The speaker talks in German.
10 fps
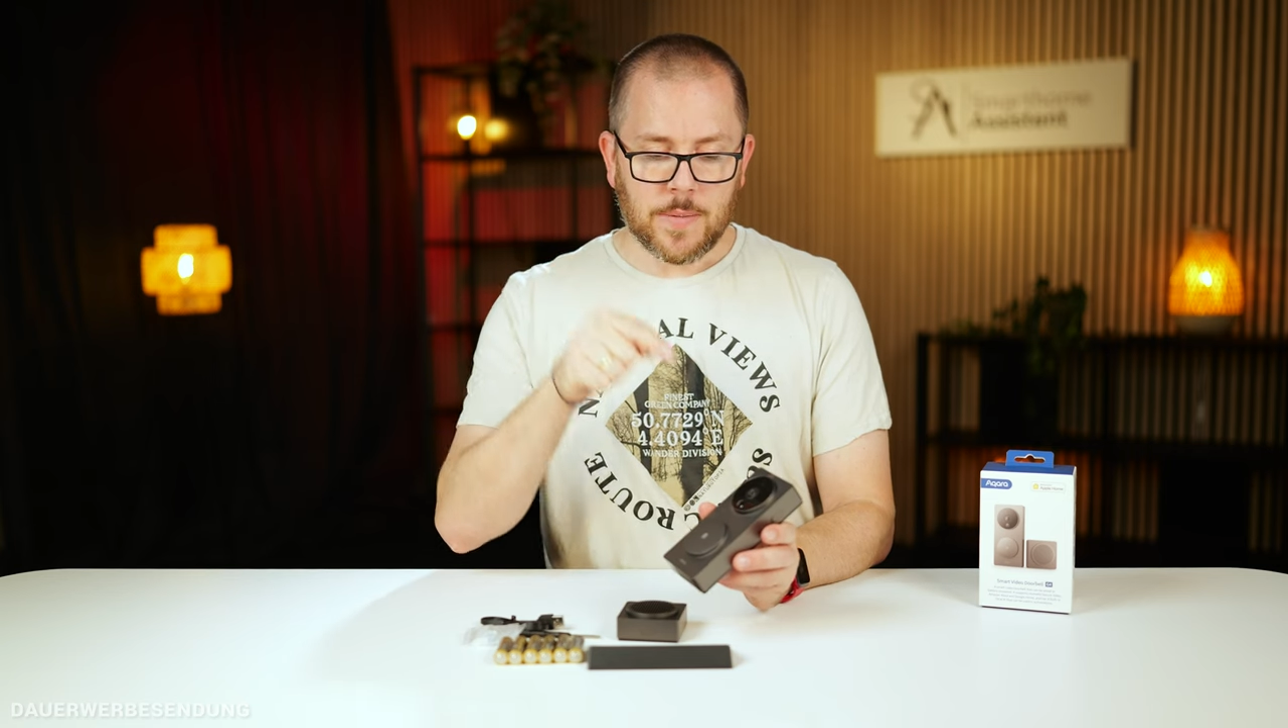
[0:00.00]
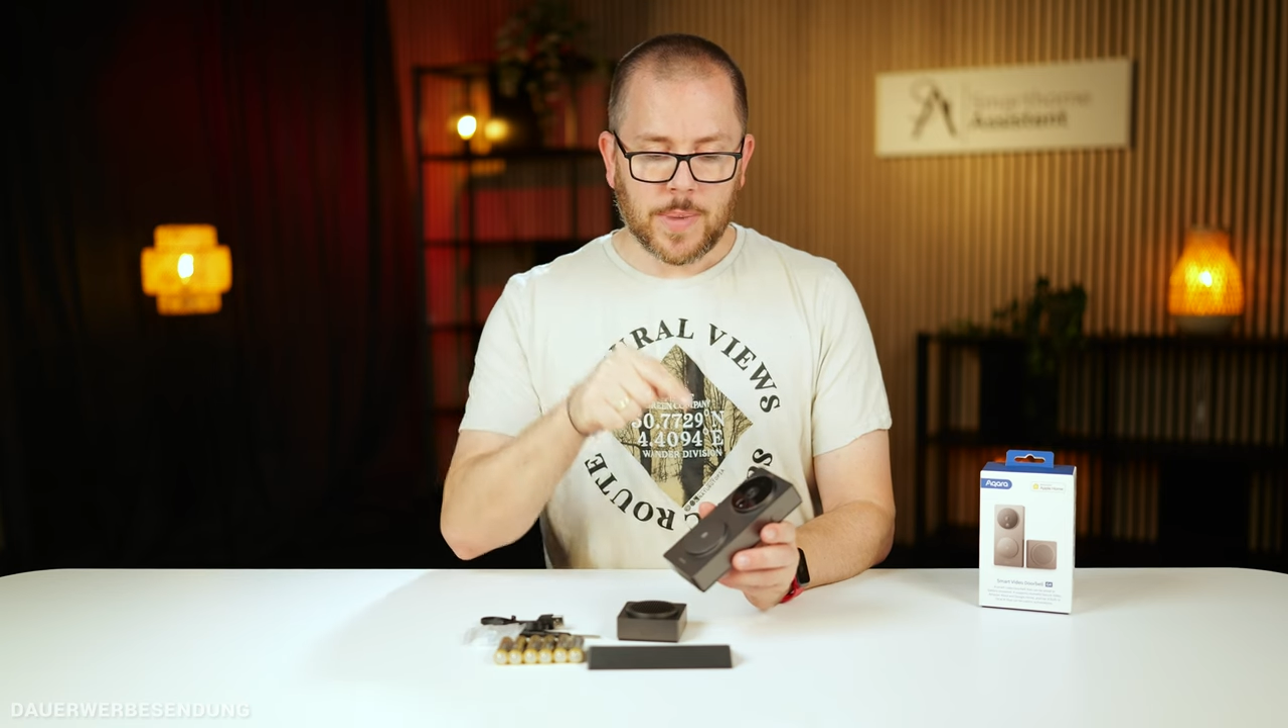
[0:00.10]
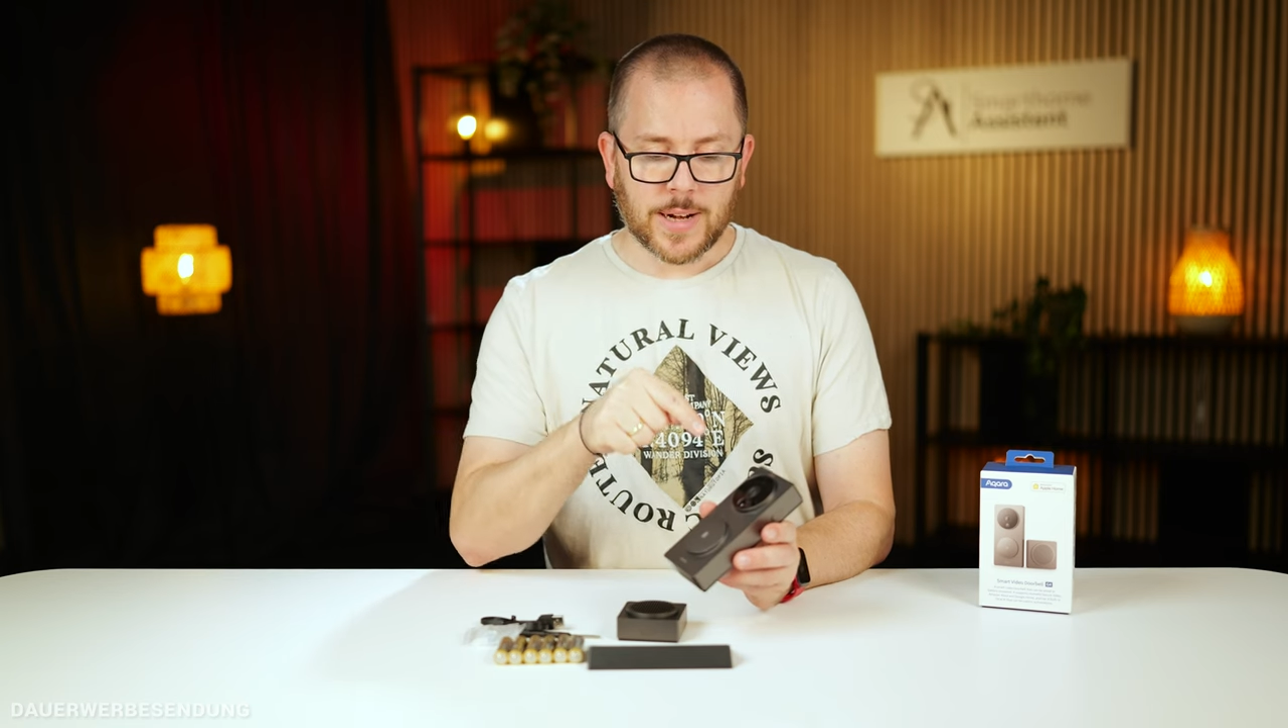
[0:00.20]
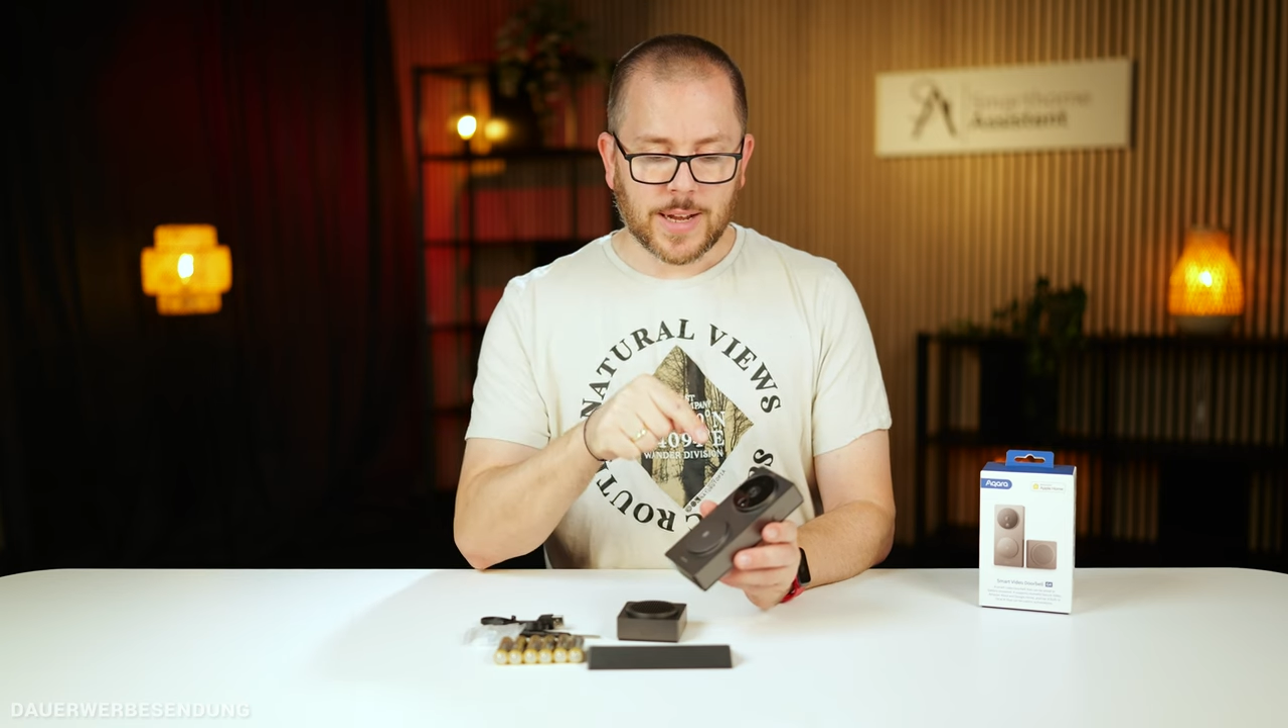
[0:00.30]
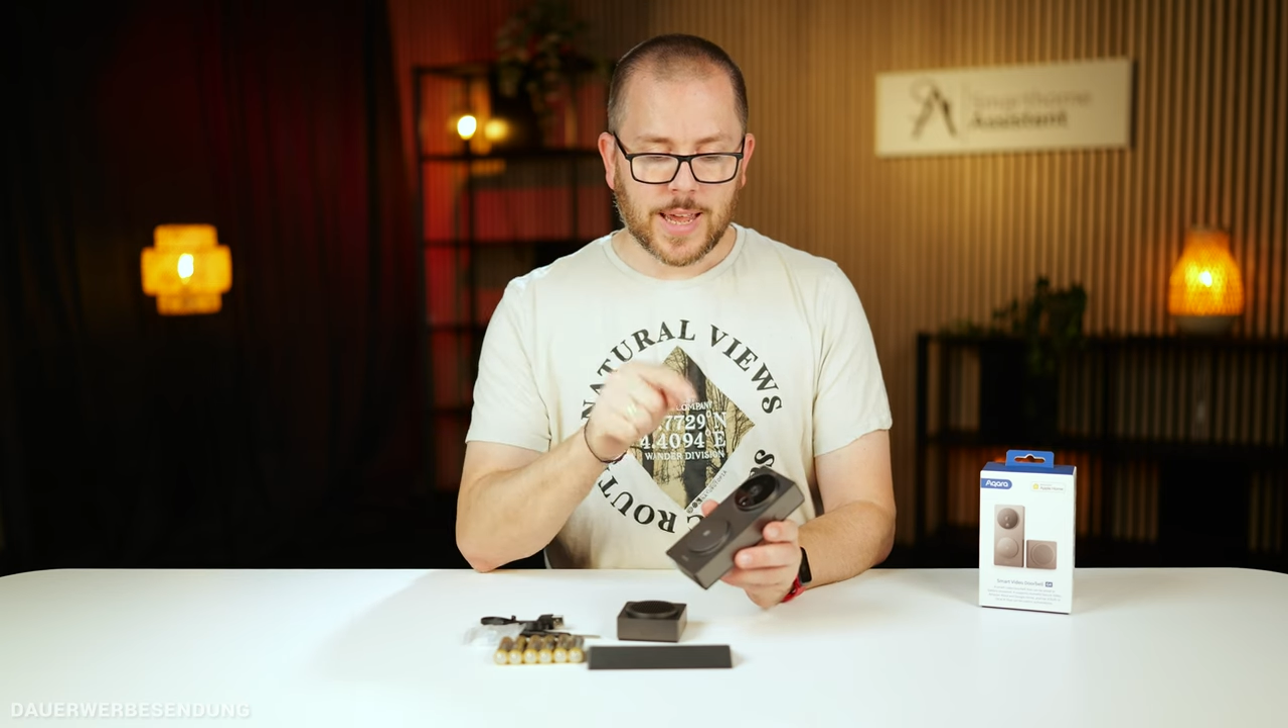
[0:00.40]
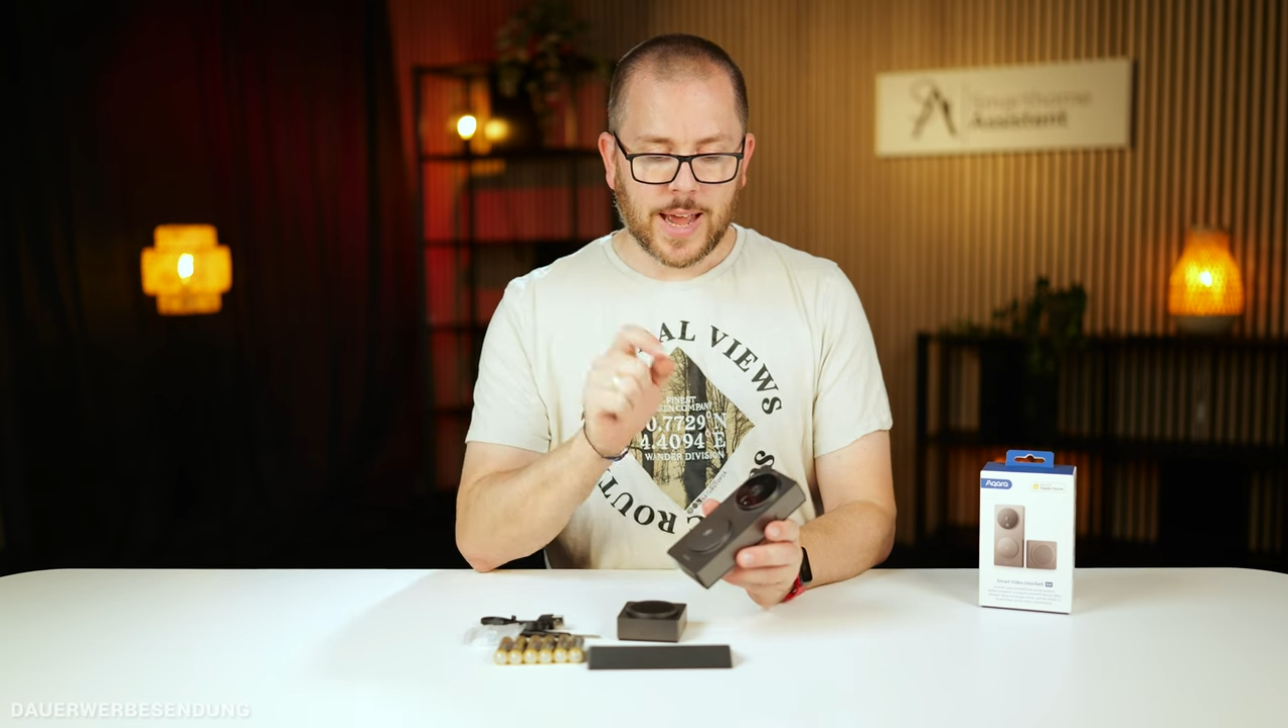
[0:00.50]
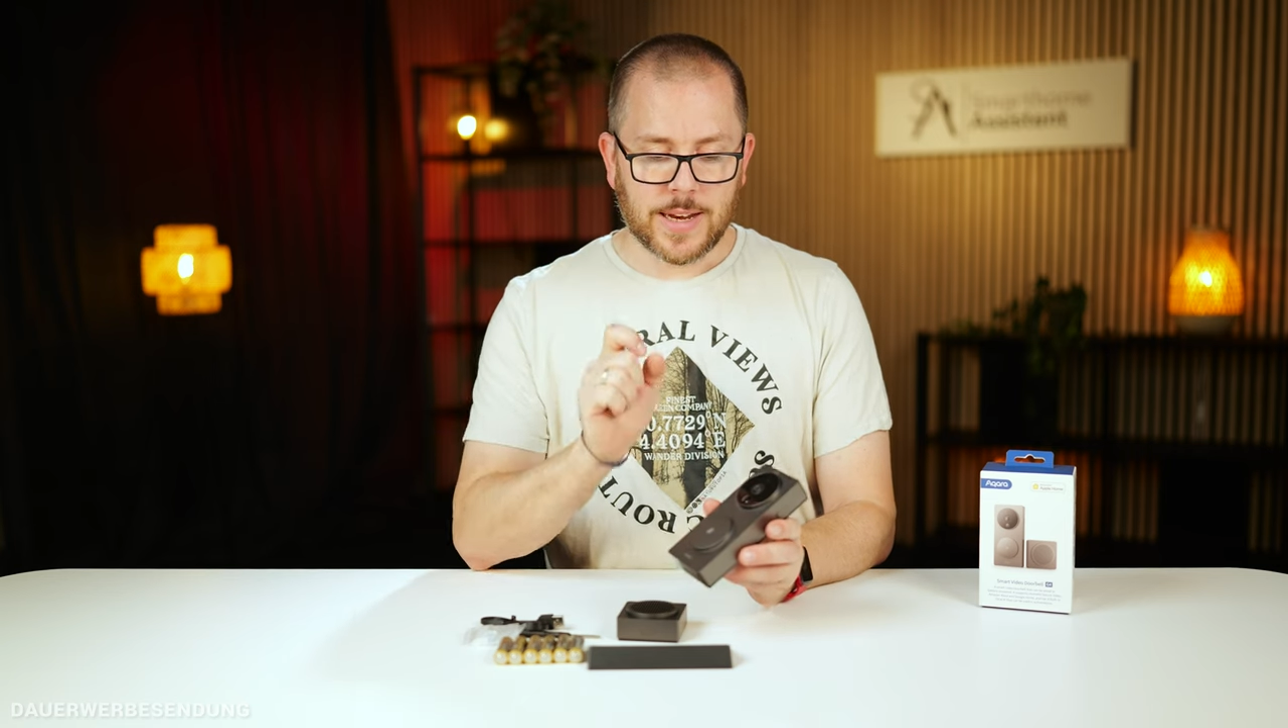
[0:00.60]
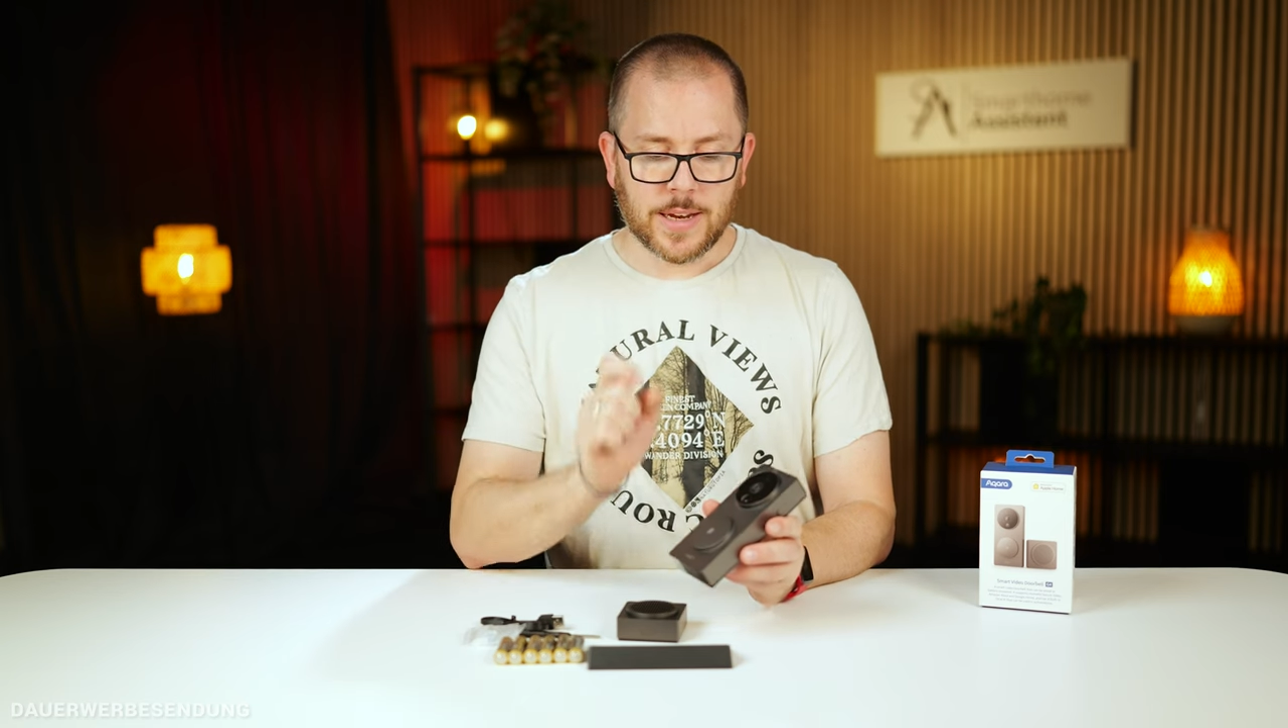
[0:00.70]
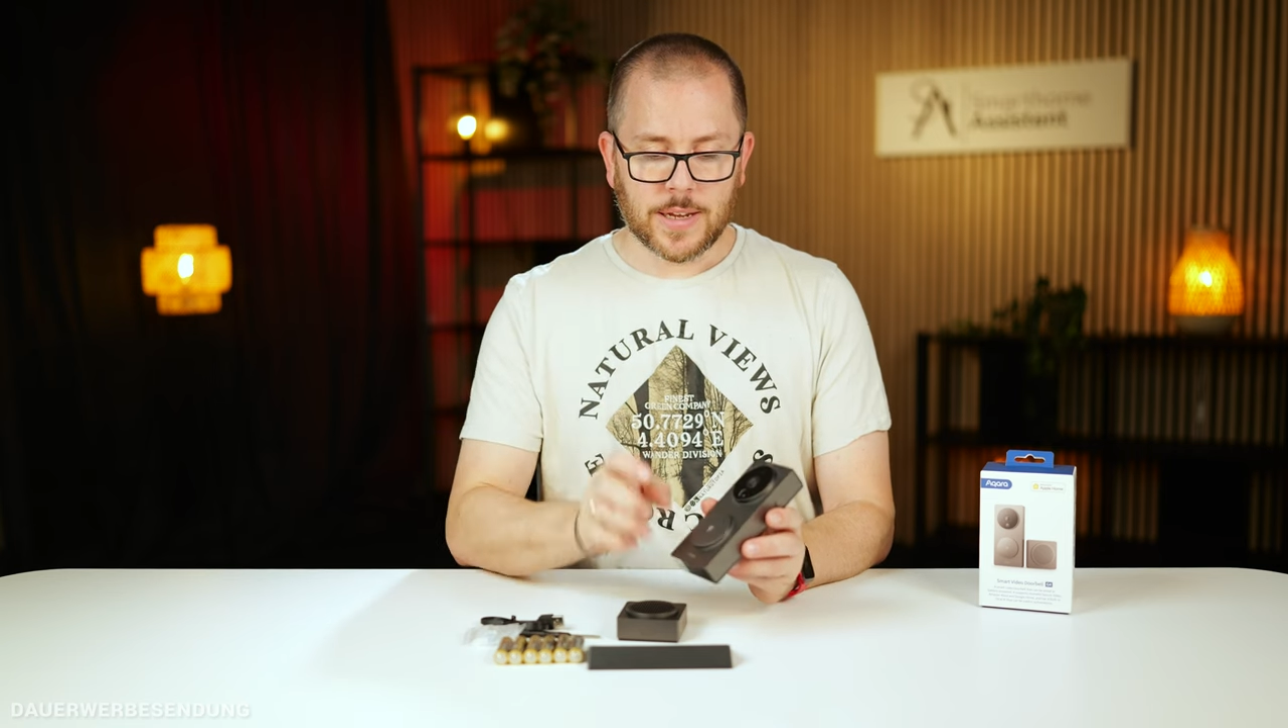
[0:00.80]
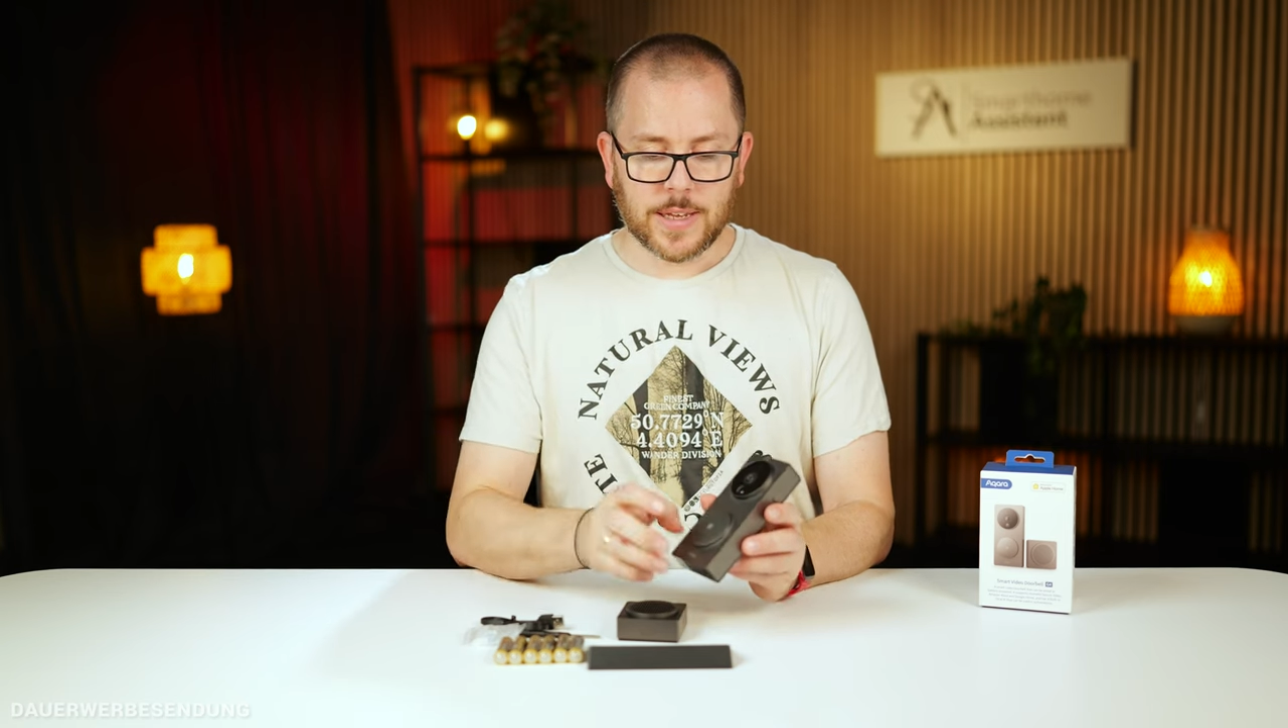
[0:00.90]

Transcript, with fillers: man kann